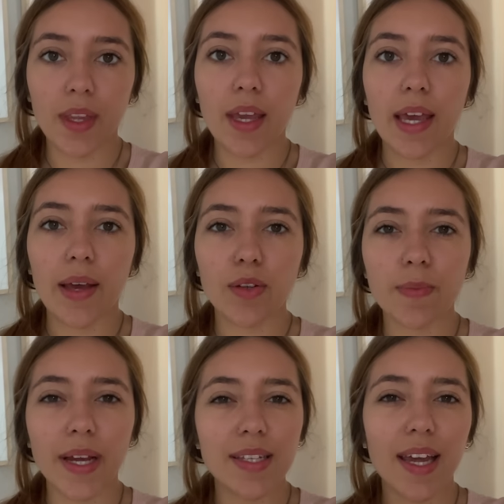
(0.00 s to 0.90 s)
É, os
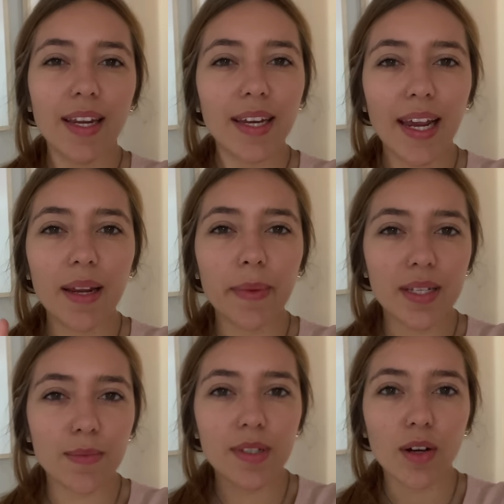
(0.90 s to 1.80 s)
pais querem que ele
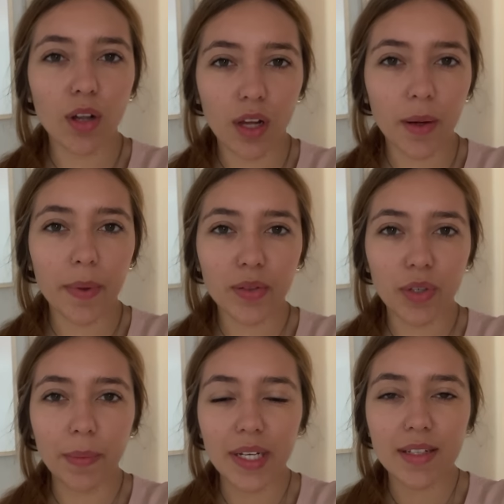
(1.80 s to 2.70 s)
mesmo se coloque para
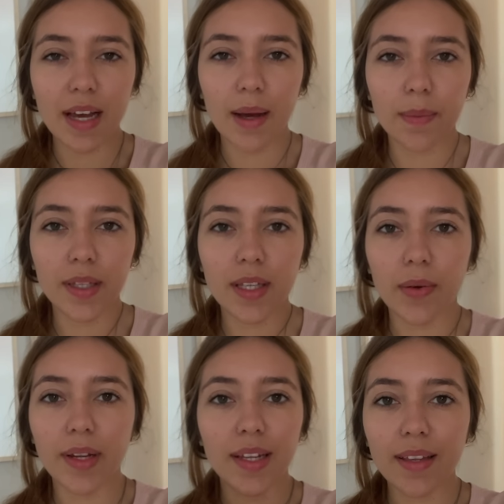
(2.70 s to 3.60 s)
dormir, sabe?
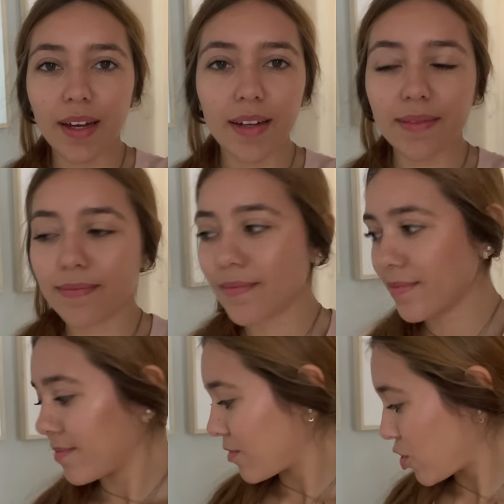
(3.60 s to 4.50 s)
Então ele tá,
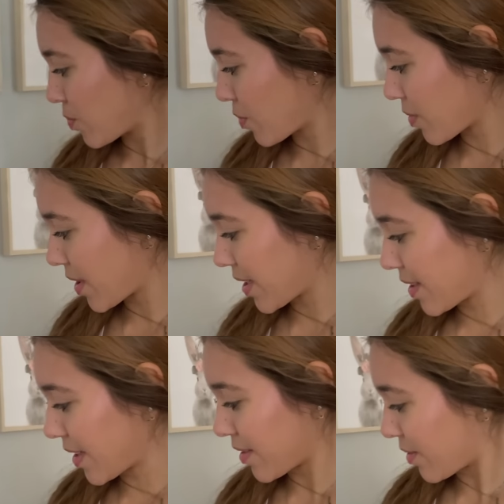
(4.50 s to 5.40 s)
tipo,
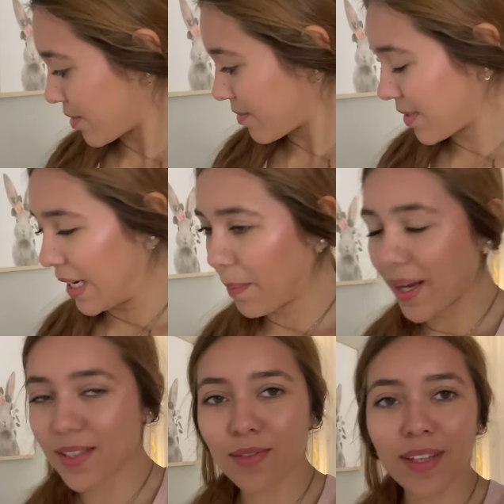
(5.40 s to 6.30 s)
cantando. Ele
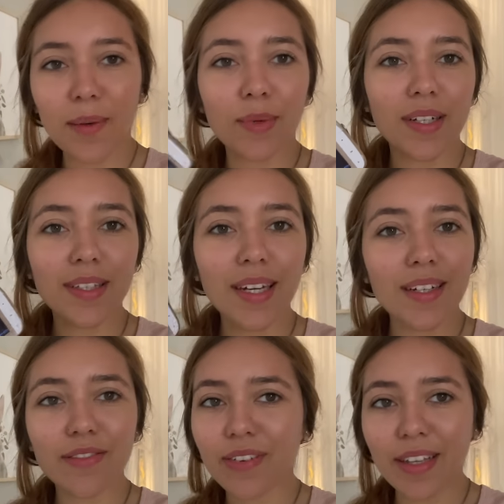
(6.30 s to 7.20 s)
passa um tempo
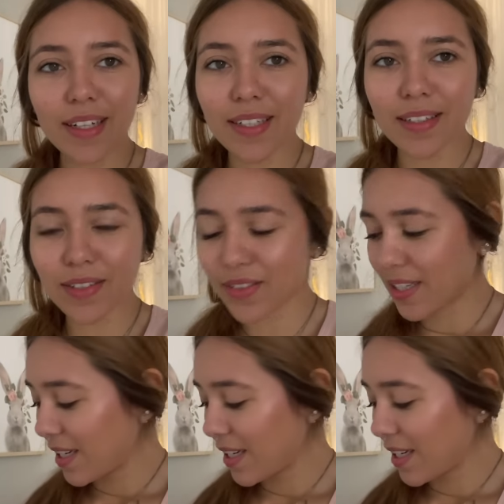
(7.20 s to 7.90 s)
cantando, falando,